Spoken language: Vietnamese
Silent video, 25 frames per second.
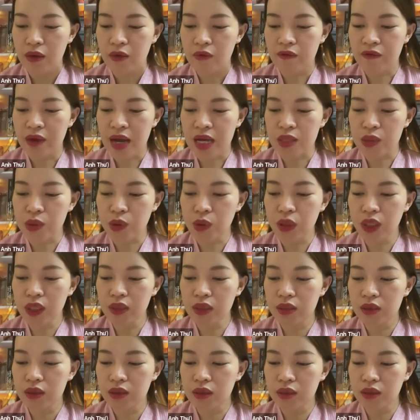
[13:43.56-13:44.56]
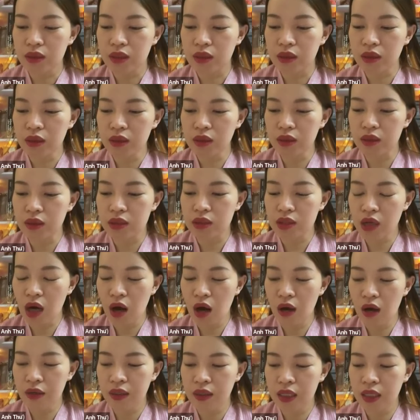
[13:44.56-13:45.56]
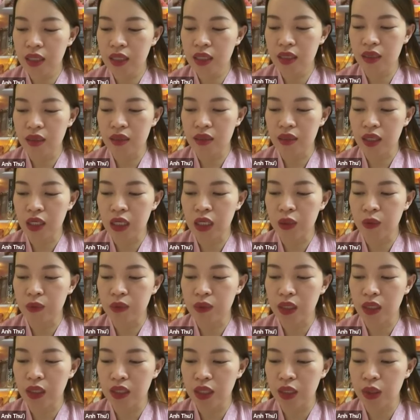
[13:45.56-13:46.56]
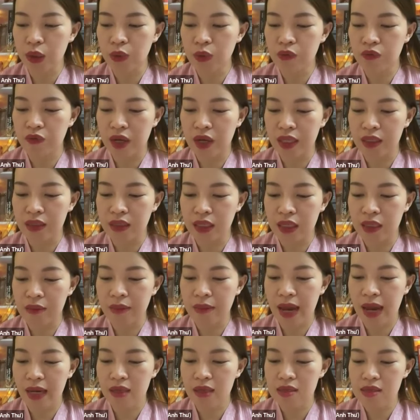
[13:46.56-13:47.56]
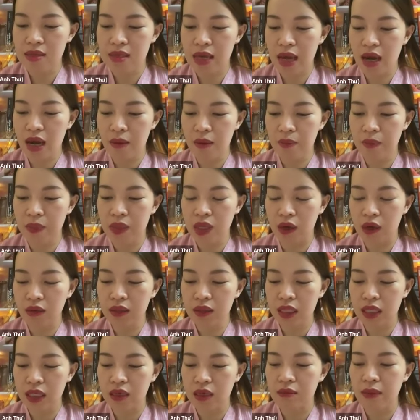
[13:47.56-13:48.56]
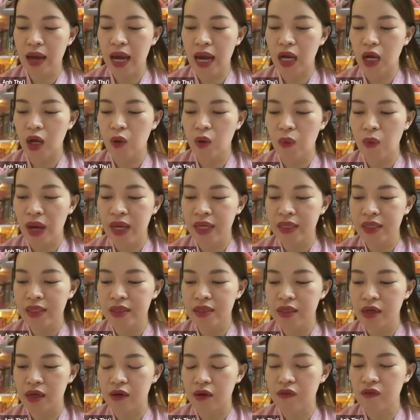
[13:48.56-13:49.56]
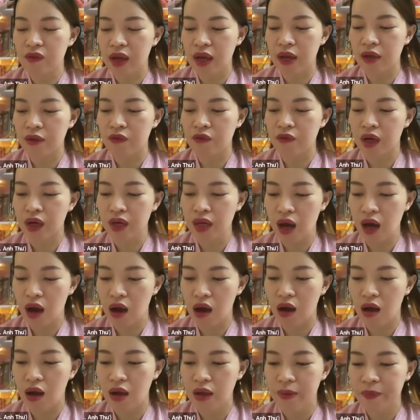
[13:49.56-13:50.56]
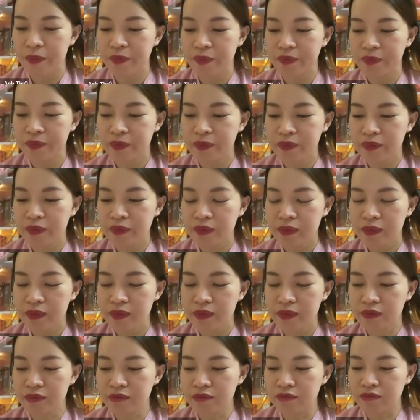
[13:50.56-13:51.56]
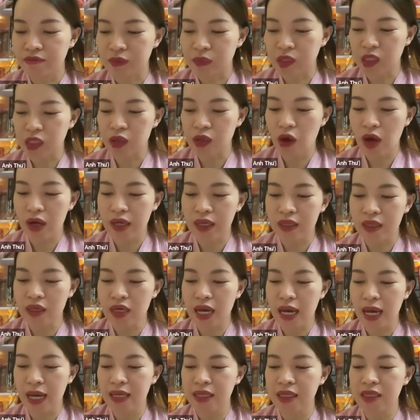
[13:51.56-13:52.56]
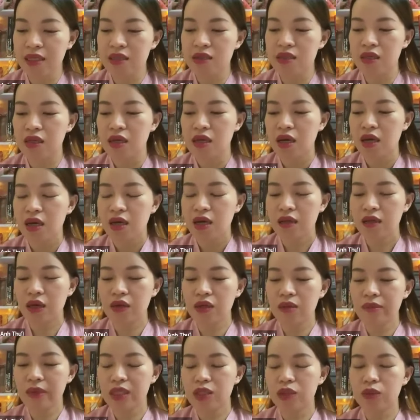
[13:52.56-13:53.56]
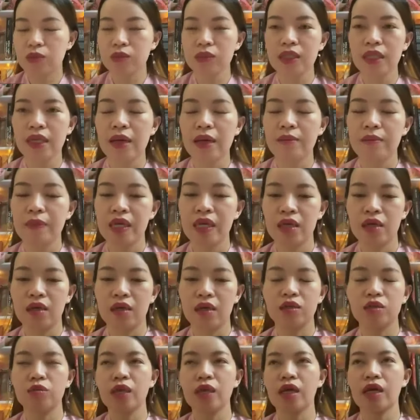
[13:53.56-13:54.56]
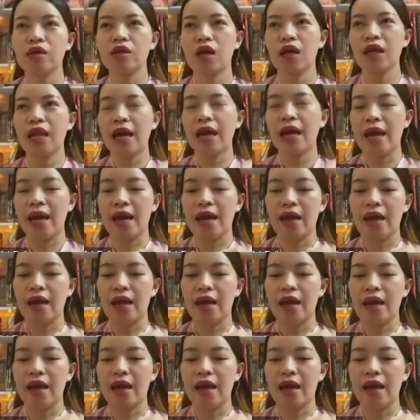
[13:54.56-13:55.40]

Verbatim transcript: và số ít những người cho đi nhiều tình yêu về tiền bạc sẽ hấp dẫn tiền bạc quay trở về với họ ừ, cái đoạn này rất là hay các anh chị nếu như mà chúng ta bây giờ chúng ta cứ nói là à